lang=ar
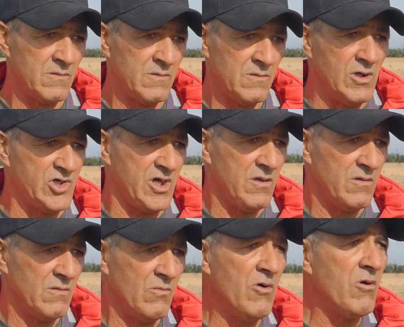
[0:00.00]
كل شيء
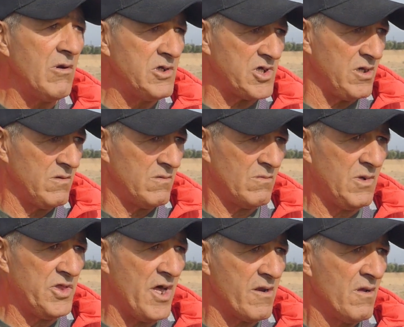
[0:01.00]
من كل شيء
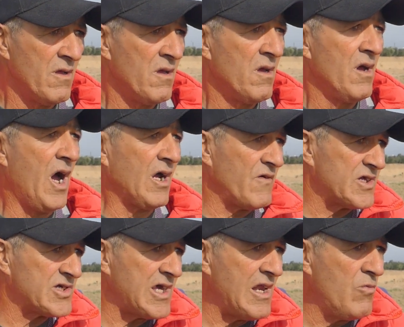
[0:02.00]
من هاك تفر
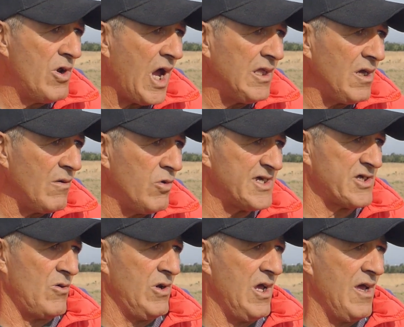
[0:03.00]
سلم ولا عاد ابو
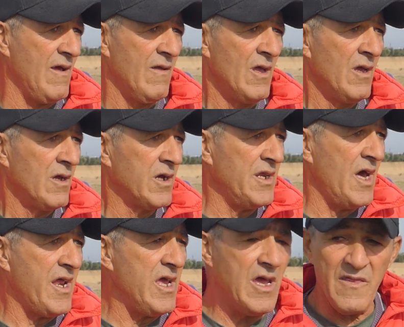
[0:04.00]
يزرع ولا
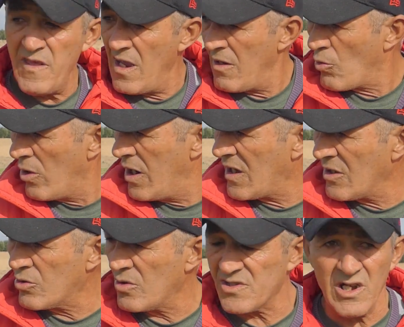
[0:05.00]
قناريه هذه كلها
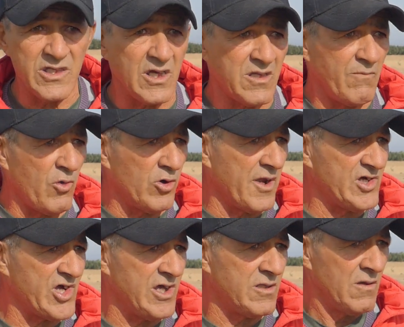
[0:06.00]
كانت تقدر تخدم قدره
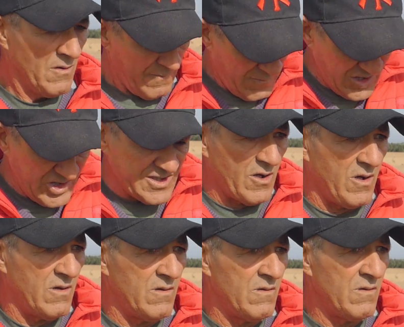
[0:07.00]
جيد ماشي
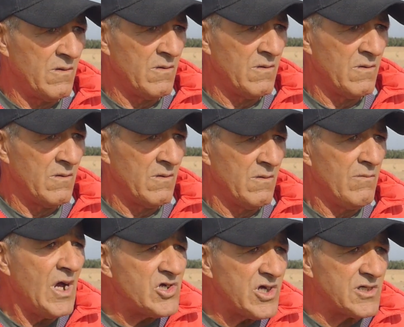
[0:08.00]
يزرعوها
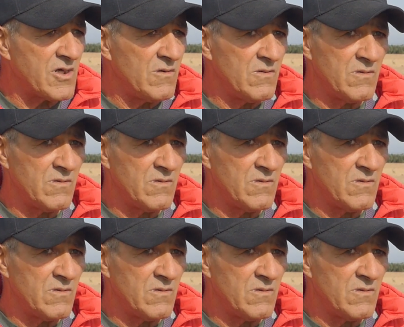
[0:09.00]
ماشي يزرع